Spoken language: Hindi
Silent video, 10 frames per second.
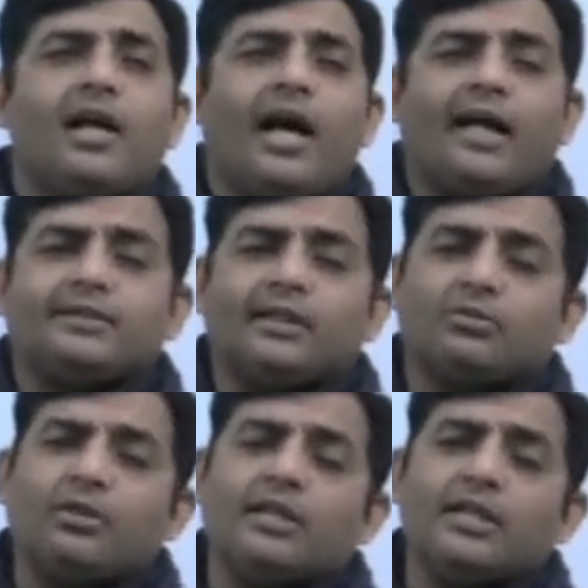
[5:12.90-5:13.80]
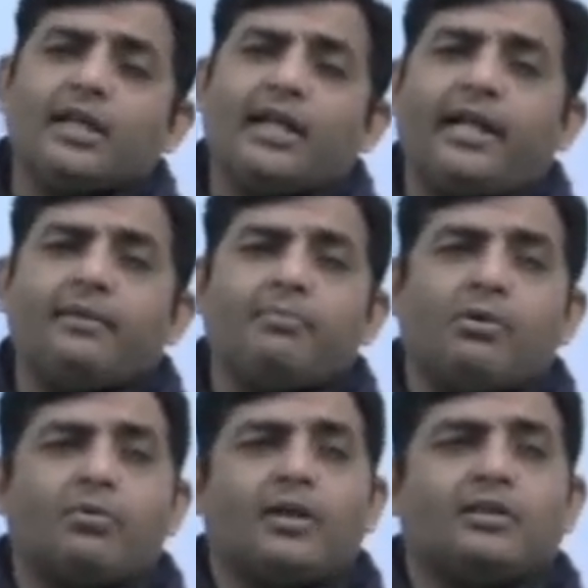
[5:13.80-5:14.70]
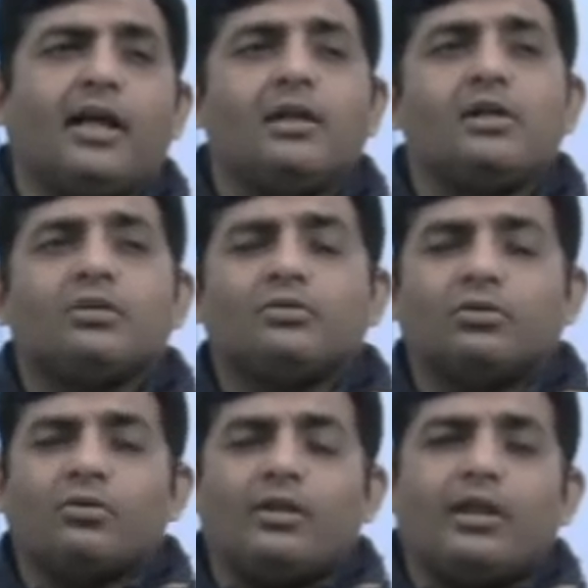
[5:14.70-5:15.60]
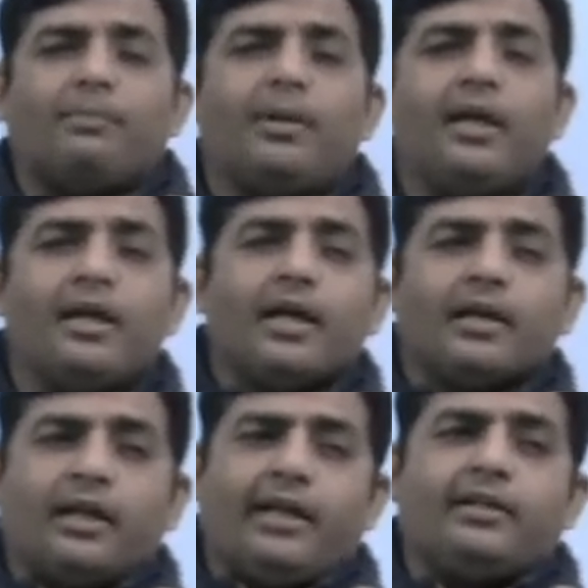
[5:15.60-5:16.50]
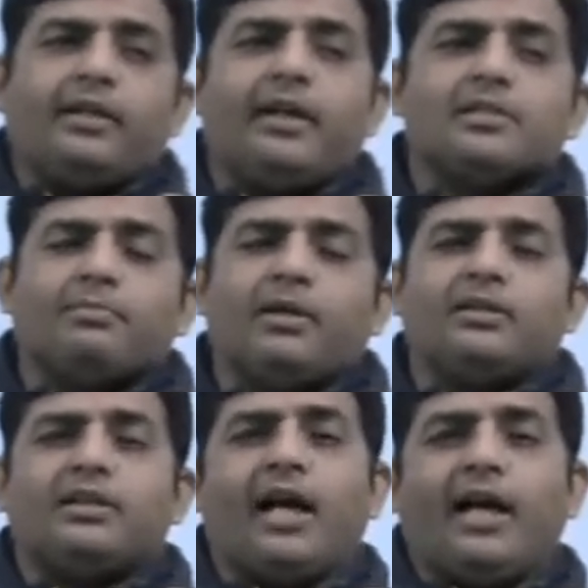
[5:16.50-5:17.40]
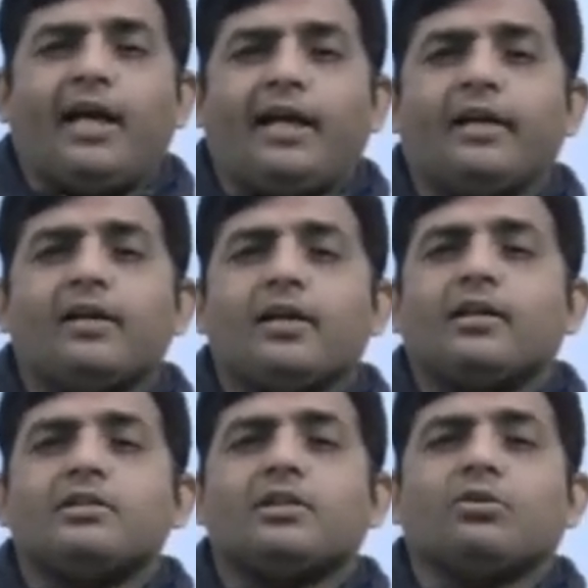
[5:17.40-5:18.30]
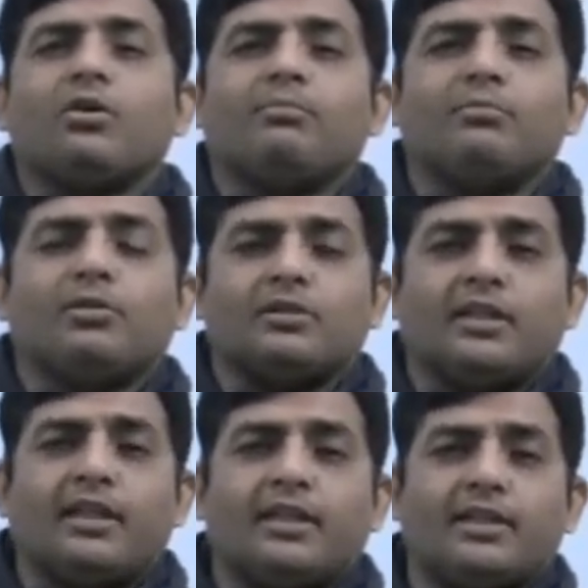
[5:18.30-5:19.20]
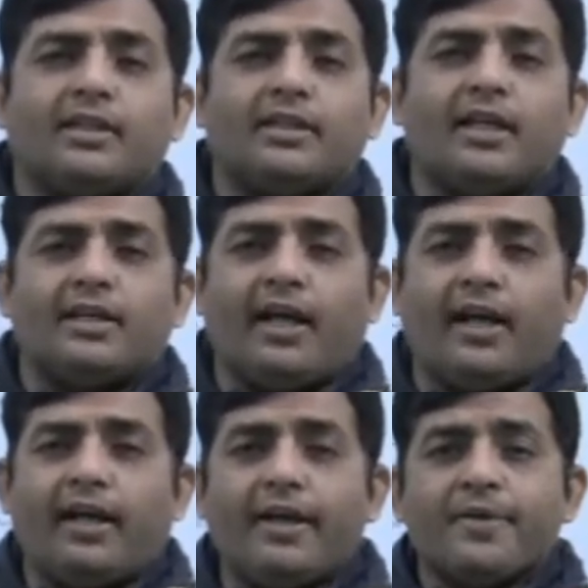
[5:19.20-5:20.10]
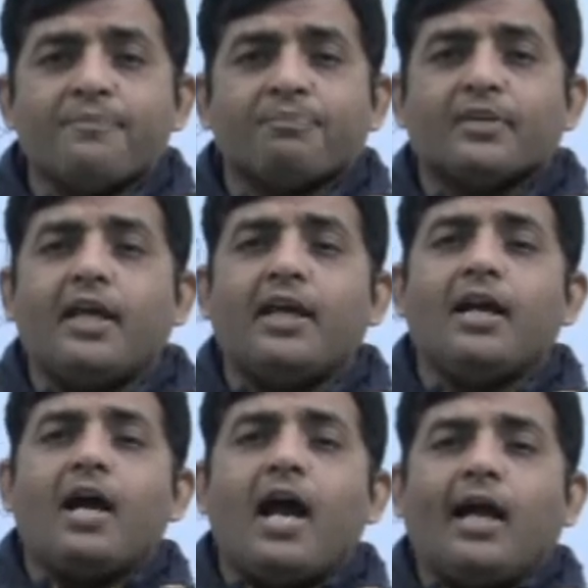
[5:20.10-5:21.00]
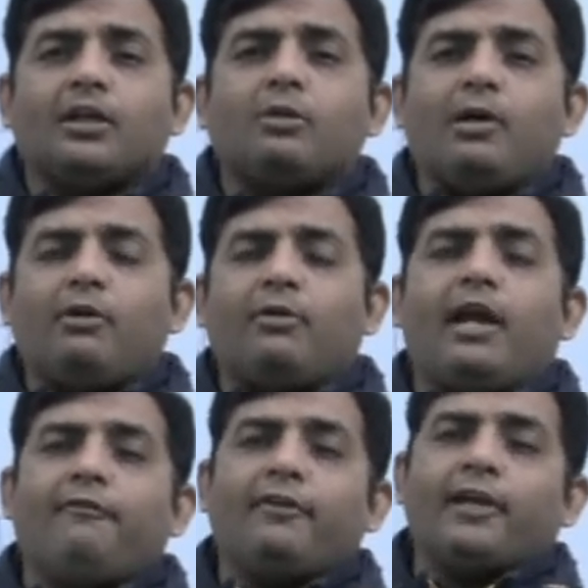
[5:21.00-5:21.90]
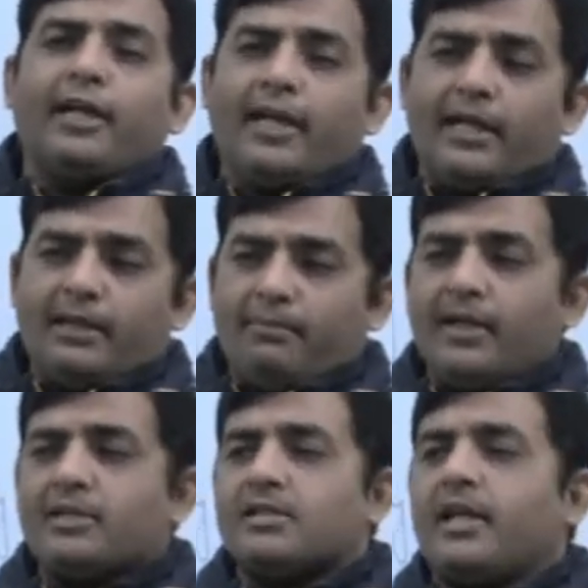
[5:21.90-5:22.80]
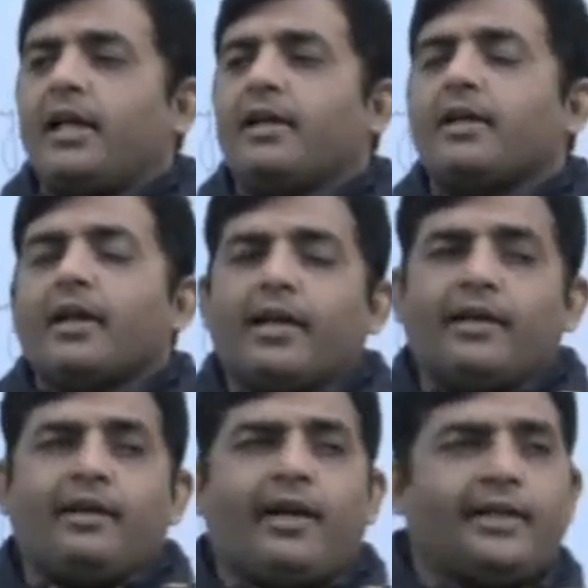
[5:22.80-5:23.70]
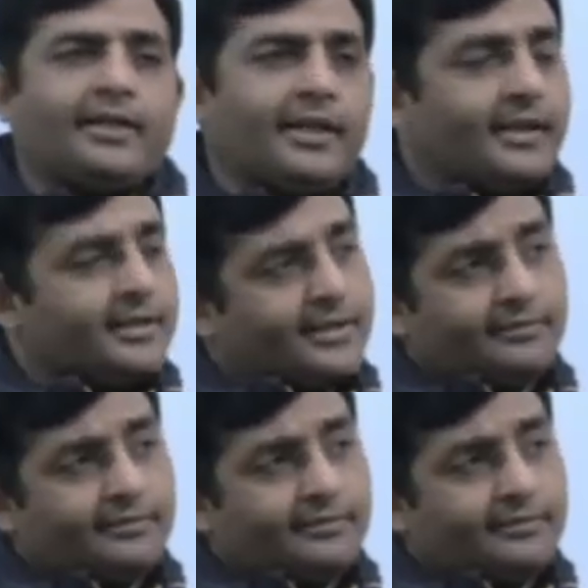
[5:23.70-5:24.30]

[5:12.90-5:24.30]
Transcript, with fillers: ऐसा तो इन्हीं के लाइफ में हुआ था जो उन्होंने अपने करेक्टर्स में दिखाया है इसी को हम बोलते हैं कि ये क्या है ये ऑटोबायोग्राफिकल एलिमेंट्स हैं इन राइटिंग्स